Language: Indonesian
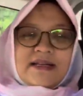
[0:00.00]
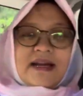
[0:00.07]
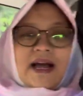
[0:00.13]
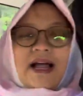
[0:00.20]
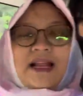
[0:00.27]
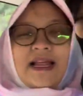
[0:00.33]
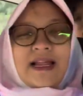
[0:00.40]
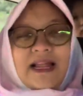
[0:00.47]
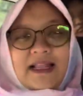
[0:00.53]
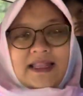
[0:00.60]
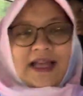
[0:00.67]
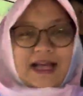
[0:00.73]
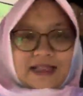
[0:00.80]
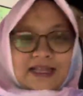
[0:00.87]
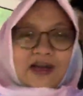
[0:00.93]
kalian
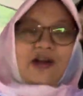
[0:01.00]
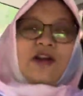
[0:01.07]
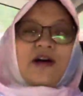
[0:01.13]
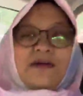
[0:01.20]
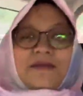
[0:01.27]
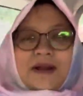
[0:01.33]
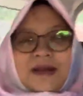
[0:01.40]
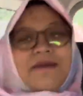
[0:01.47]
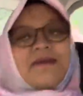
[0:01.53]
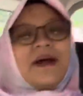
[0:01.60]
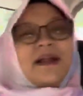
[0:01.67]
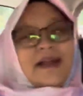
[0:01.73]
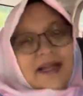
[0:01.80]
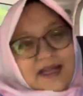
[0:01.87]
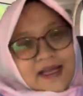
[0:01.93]
hati-hati kalau
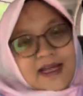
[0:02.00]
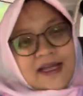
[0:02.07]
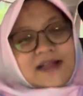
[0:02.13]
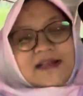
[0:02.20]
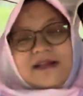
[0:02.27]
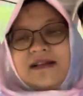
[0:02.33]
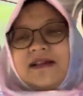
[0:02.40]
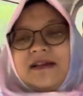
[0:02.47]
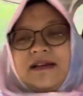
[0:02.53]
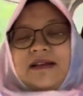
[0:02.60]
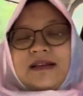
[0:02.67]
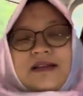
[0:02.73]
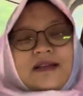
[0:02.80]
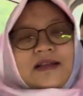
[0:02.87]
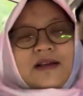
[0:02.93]
kemana-mana
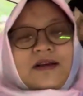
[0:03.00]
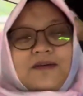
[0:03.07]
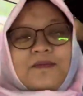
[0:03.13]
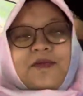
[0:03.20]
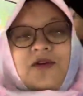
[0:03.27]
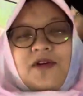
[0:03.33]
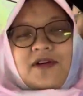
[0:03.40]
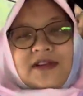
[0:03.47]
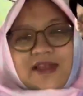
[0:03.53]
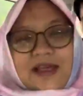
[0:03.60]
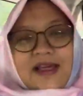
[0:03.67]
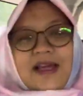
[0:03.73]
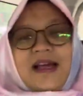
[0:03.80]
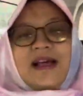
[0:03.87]
pokoknya